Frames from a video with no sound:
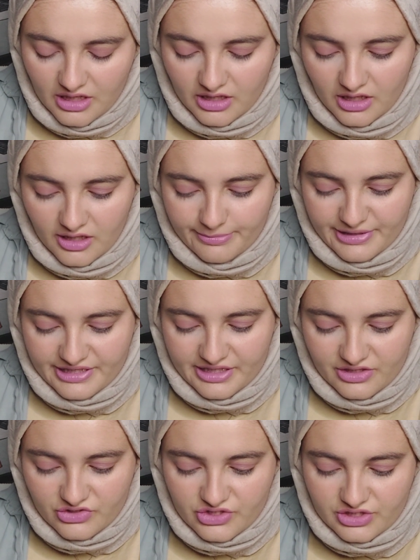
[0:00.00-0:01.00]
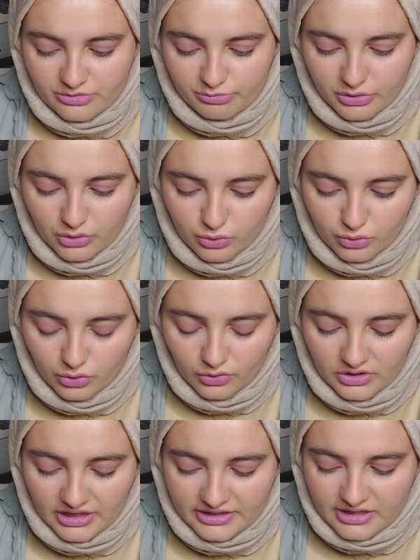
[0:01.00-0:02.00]
ABD ajanı Paul
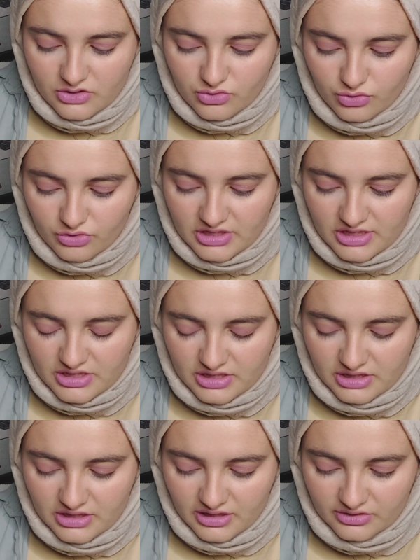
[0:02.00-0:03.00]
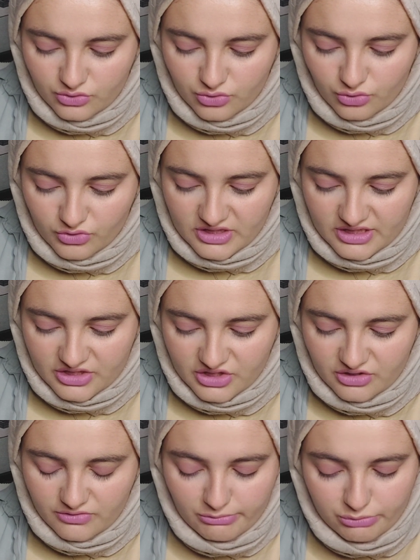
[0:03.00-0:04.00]
olaydan sonra teşkilatı çok
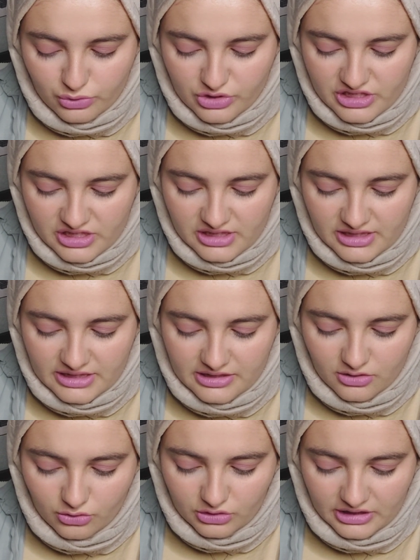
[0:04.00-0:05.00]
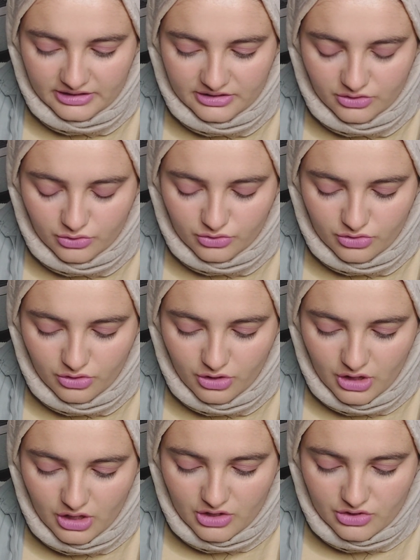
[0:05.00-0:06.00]
sıkıştırır ve projenin lideri olan direktör
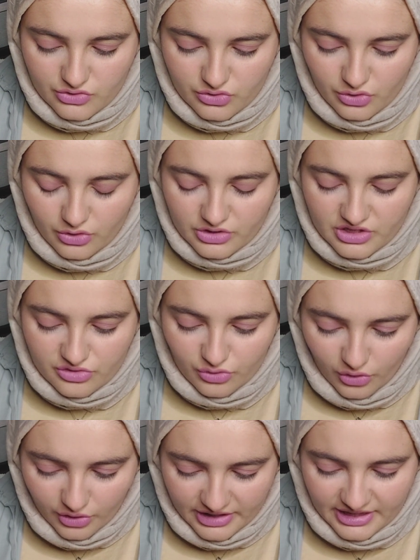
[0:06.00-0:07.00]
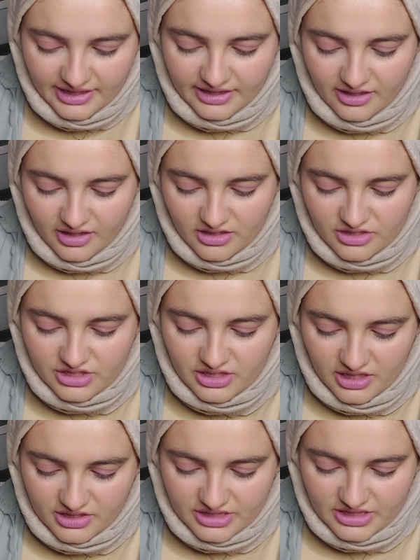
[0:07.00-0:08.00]
Cho, Cho ile karşı
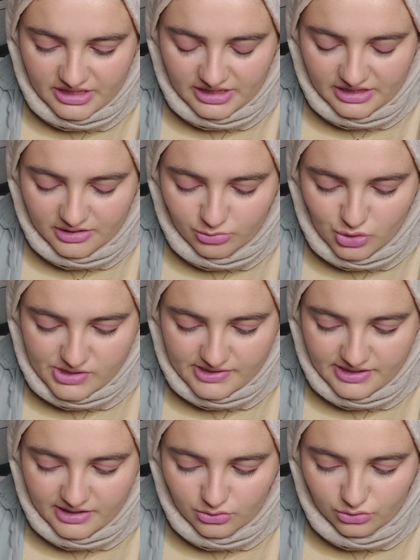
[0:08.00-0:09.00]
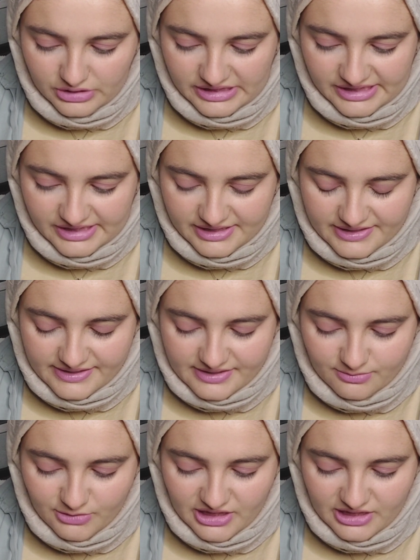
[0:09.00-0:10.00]
karşıya gelir. Bu esnada onun kilit
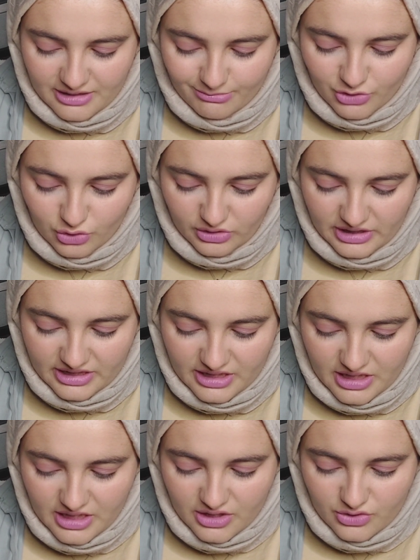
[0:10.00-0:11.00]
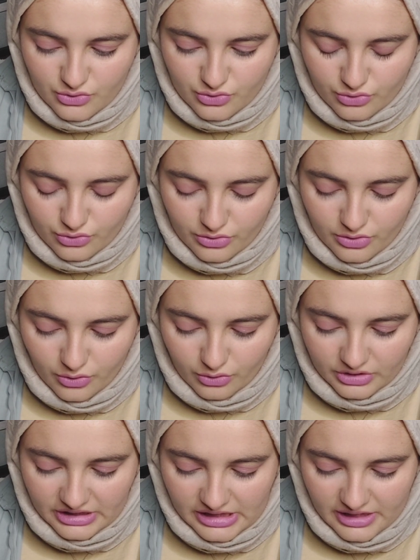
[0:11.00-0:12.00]
isimlerinden biri olan Juk Yong
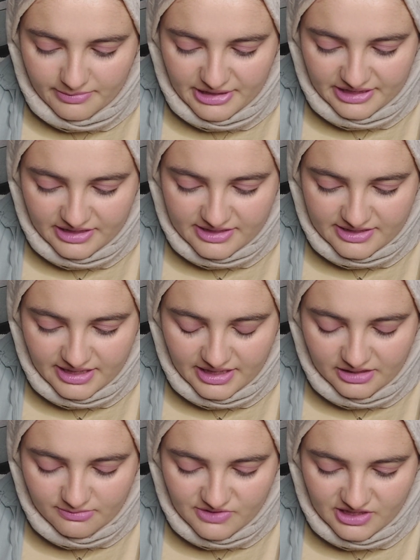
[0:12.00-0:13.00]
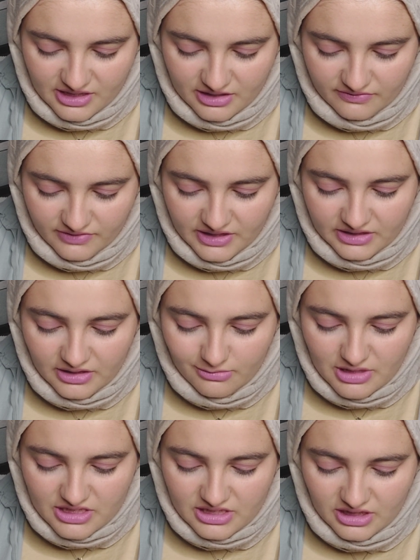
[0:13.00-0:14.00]
ile emekli askerliğim sanki farklı
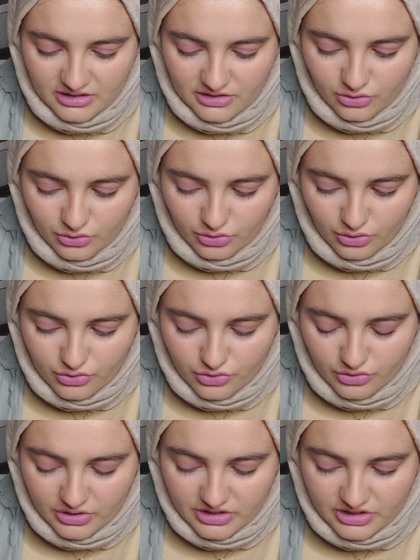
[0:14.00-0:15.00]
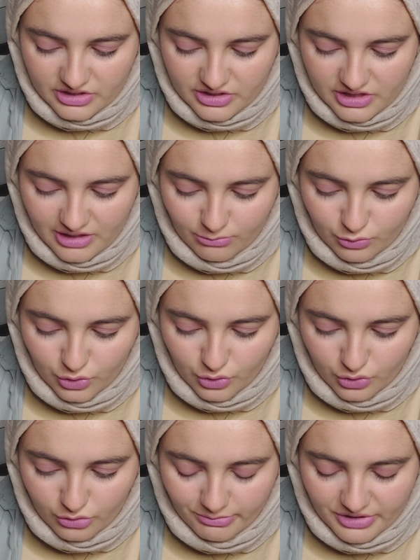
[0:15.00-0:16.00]
amaçlarla direktör Cho'yu çalışan mu
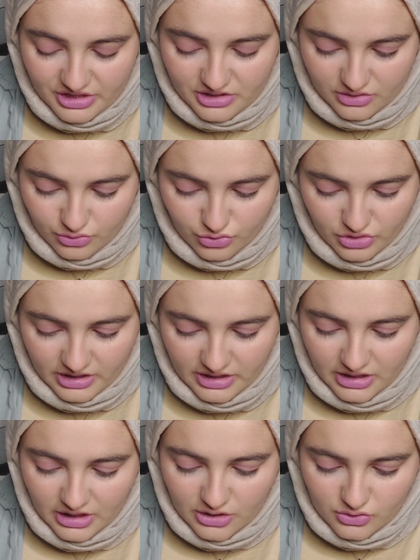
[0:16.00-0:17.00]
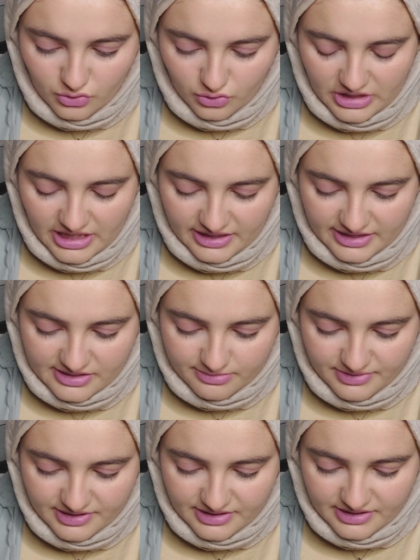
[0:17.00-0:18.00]
Yong'un peşine düşer. Sonunda herkes
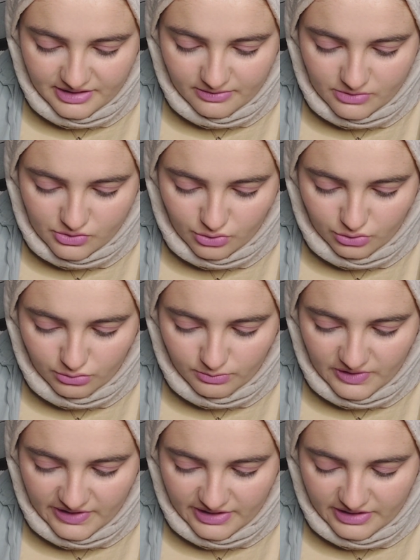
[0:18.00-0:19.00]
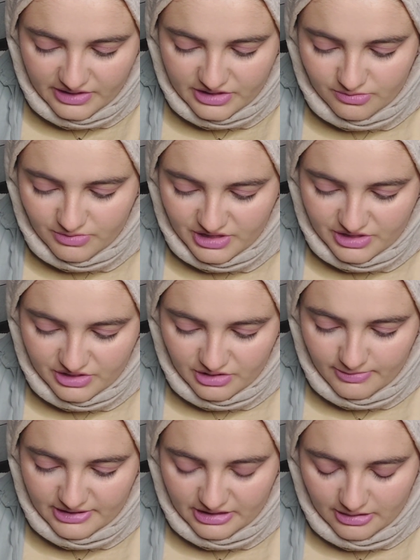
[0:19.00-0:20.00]
bir araya gelir sonunda bile ele geçirme
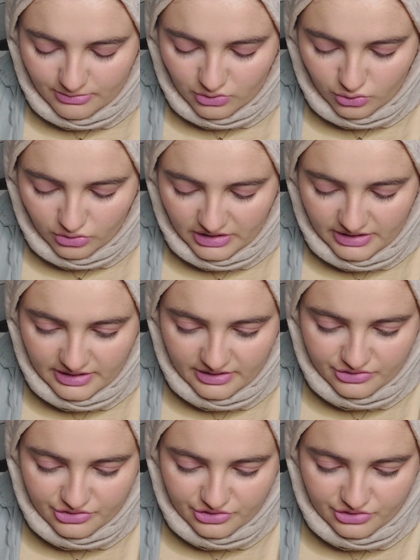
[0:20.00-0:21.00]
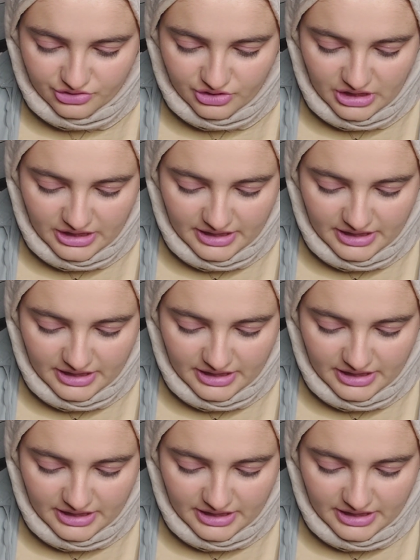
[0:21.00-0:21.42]
yarışında beklenmedik kolaylar yaşanır.